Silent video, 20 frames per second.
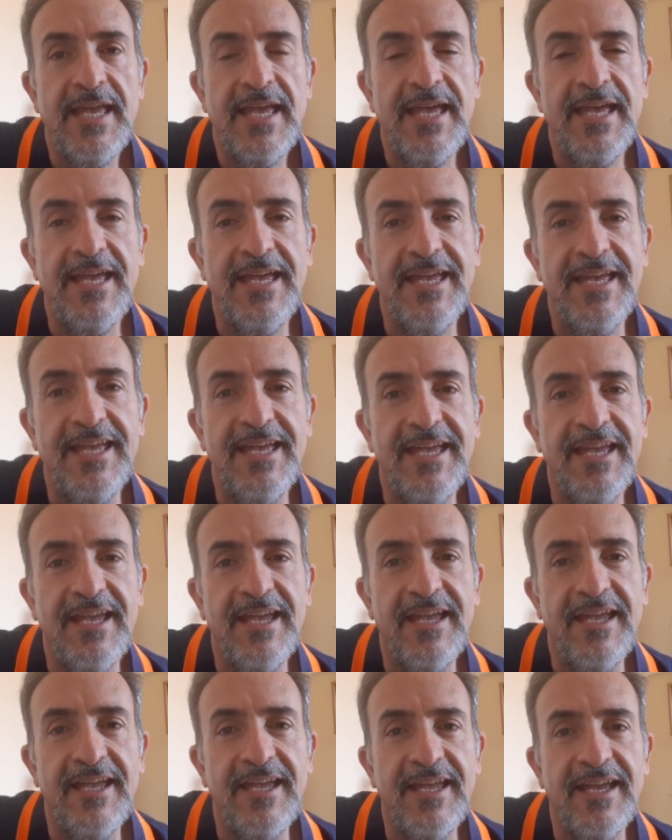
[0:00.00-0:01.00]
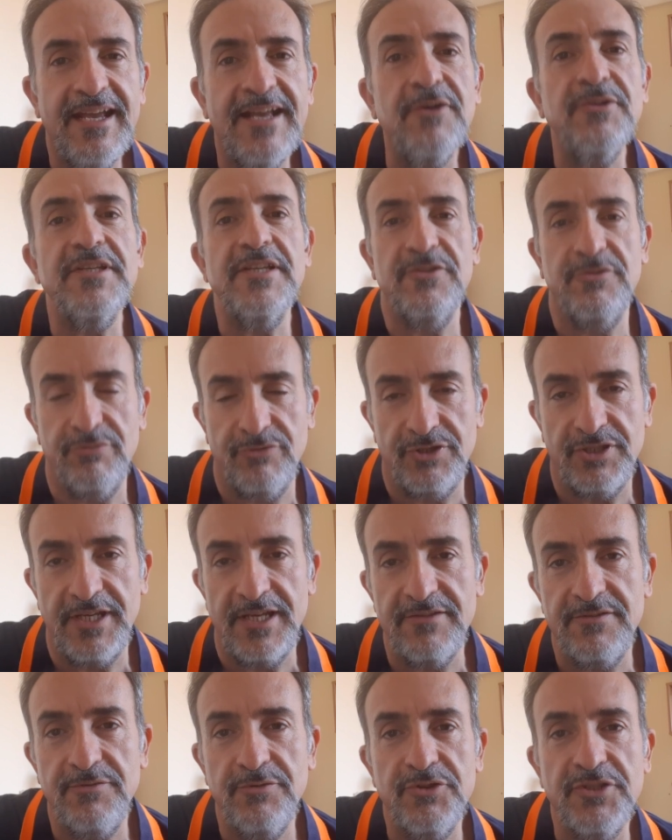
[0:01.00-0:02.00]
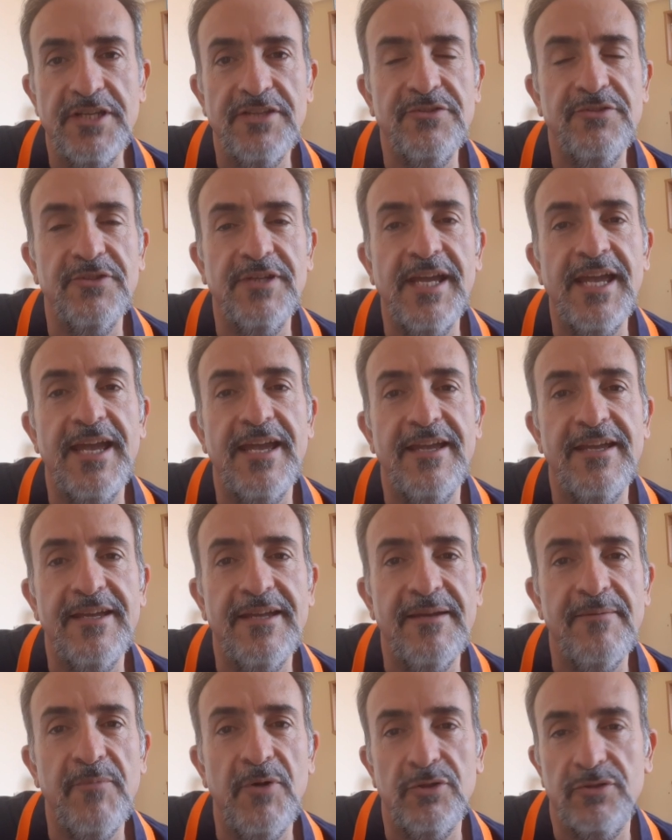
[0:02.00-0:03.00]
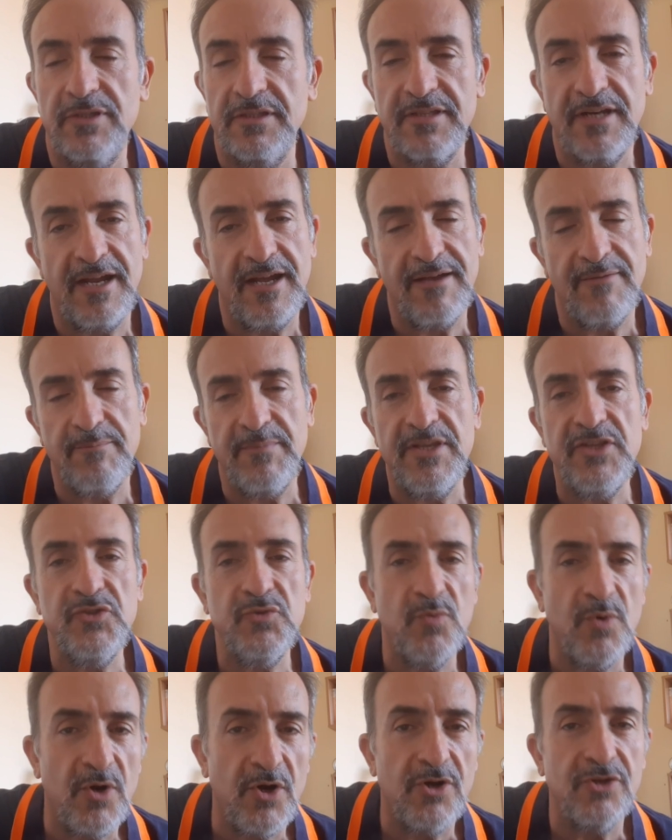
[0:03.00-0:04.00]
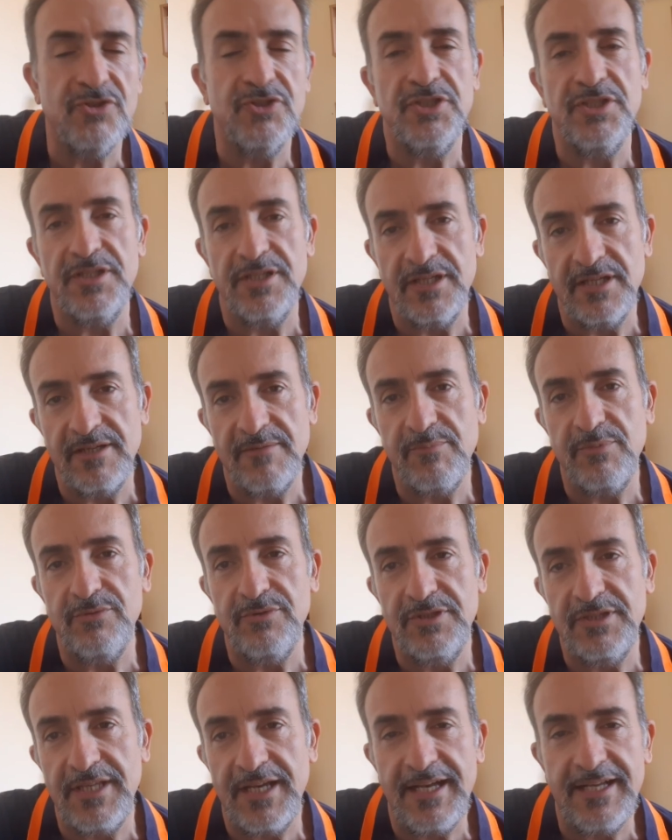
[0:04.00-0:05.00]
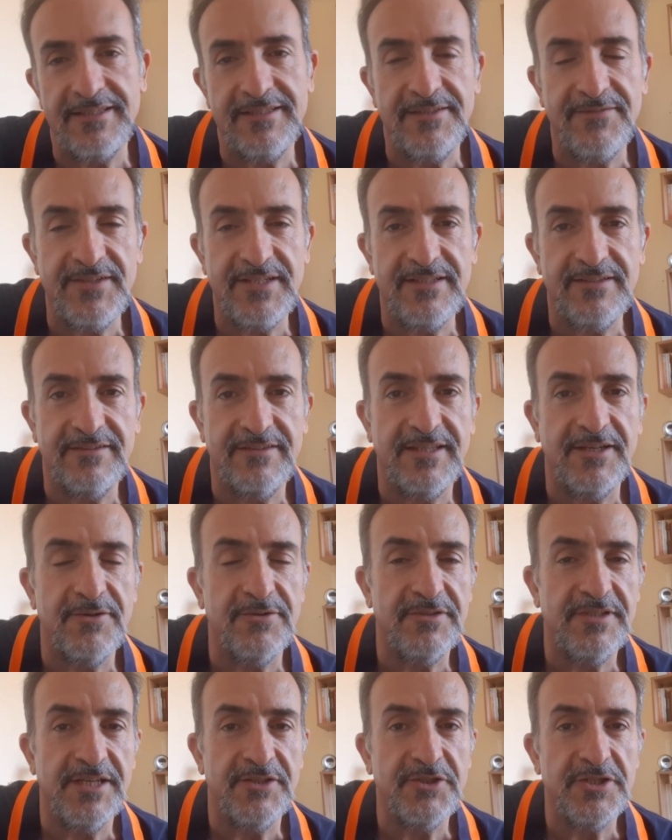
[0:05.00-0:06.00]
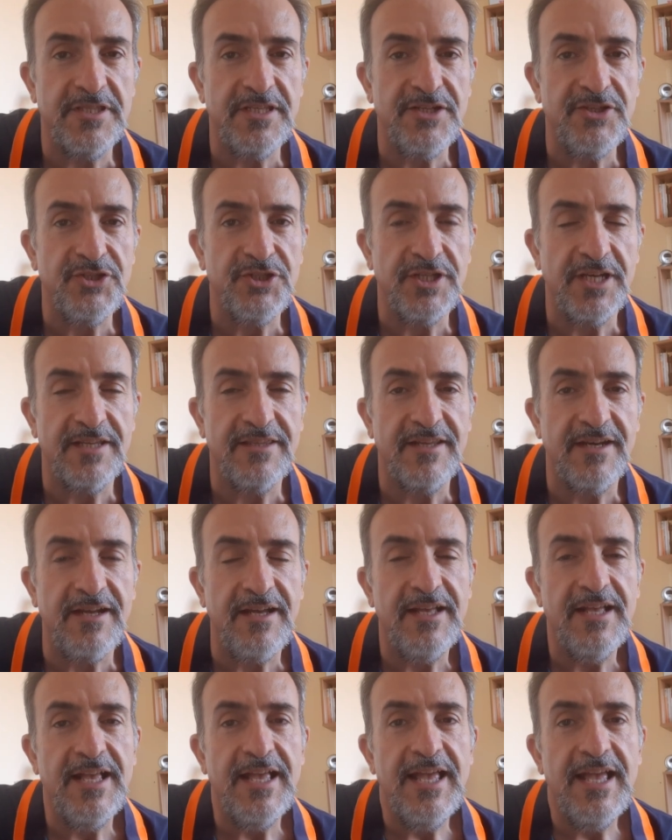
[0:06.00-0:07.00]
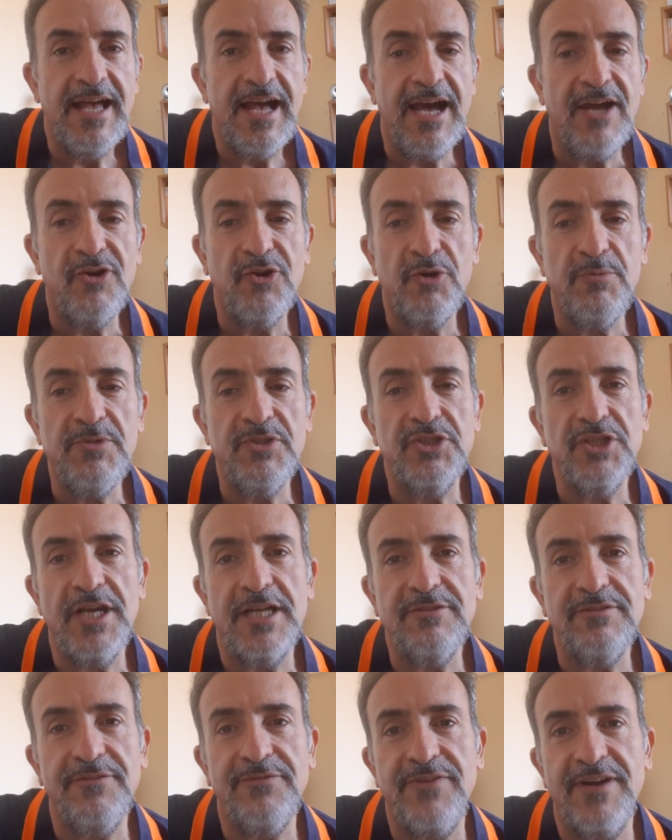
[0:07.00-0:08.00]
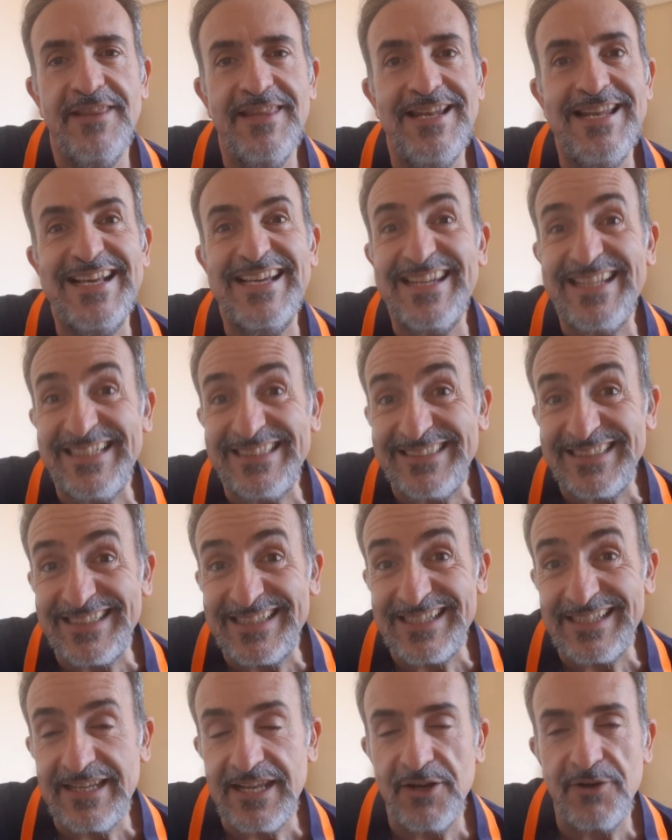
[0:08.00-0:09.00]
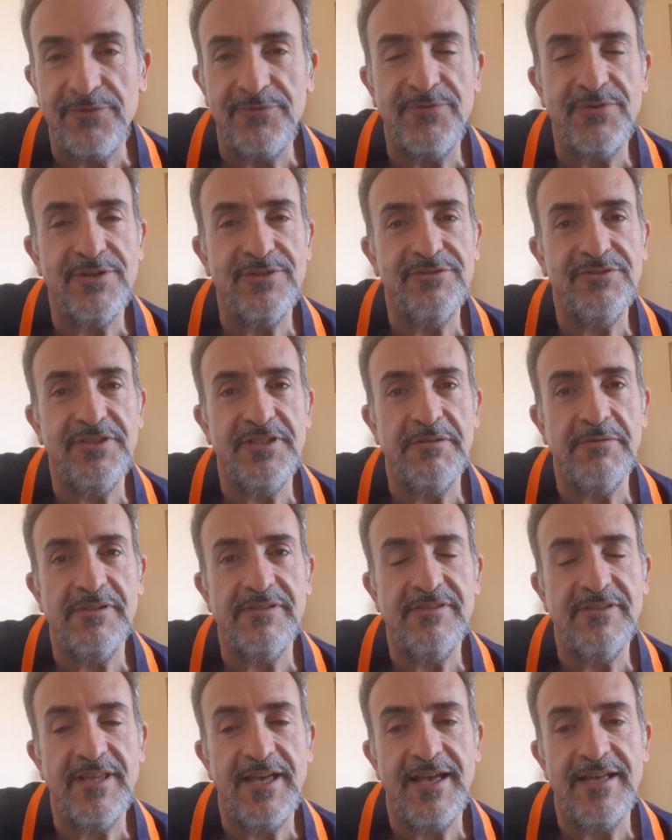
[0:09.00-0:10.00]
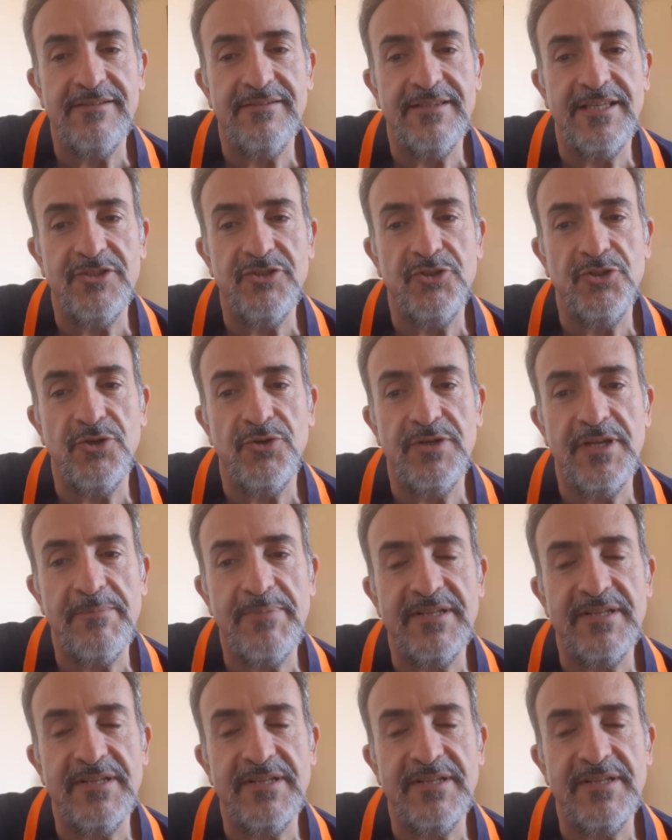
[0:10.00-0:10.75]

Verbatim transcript: E che cosa è successo? È successo che eh, molti tra binge watching, puntate viste, così, eccetera, eccetera, hanno cominciato a fare delle critiche nei confronti di questa stagione.